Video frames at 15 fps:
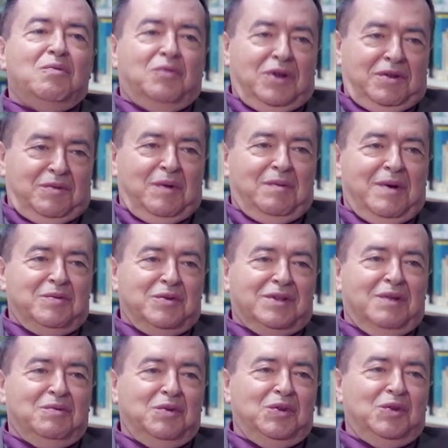Pues
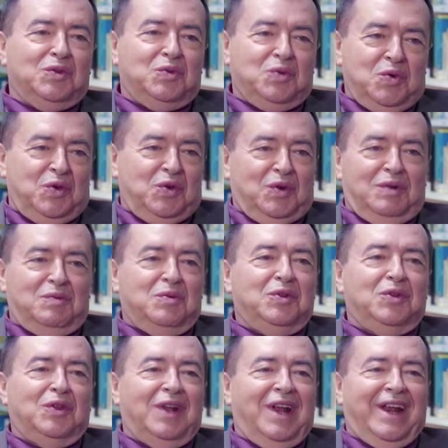volvamos al mundo tuyo, al
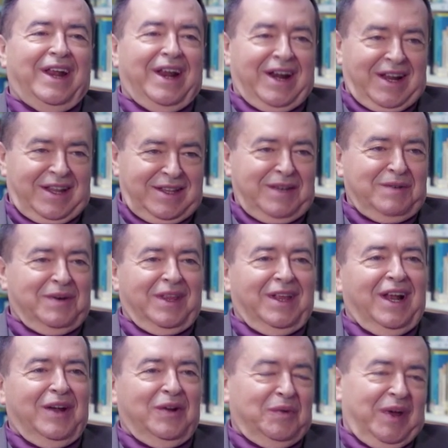mundo de la, de la narrativa,
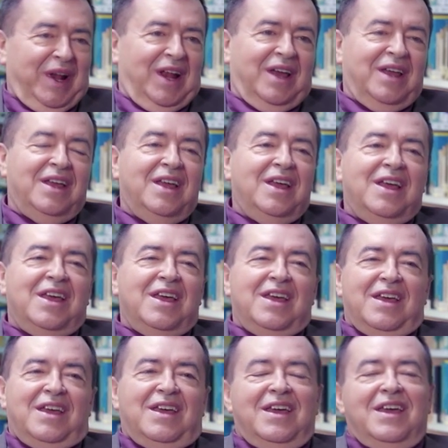de la novela.
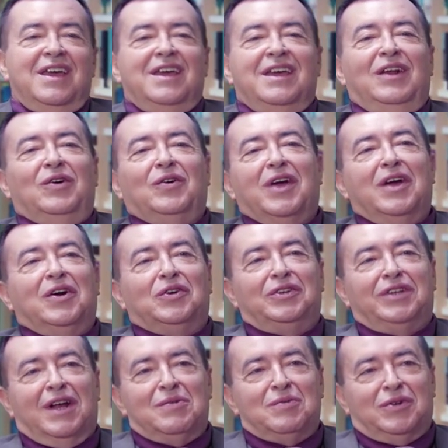Eh, y lo que
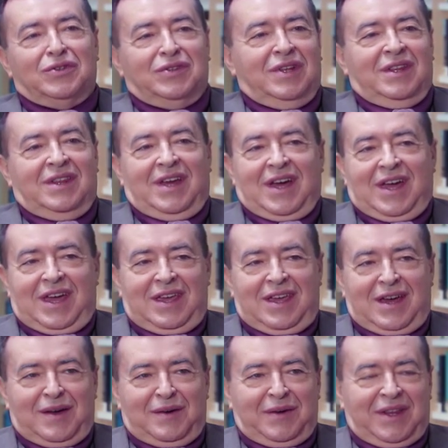encontramos desde
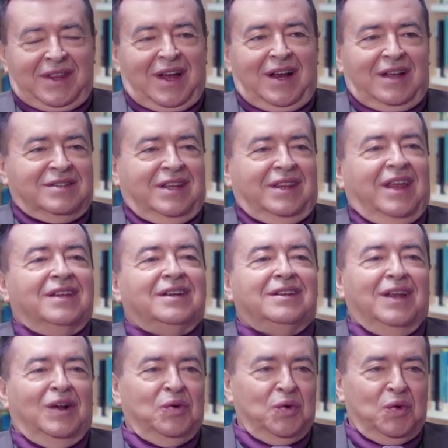aquella, ¿verdad? Las
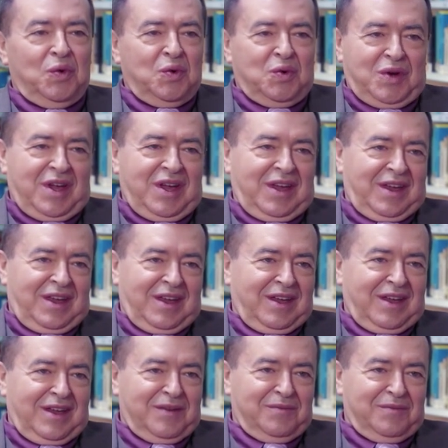edades de Lulú, que...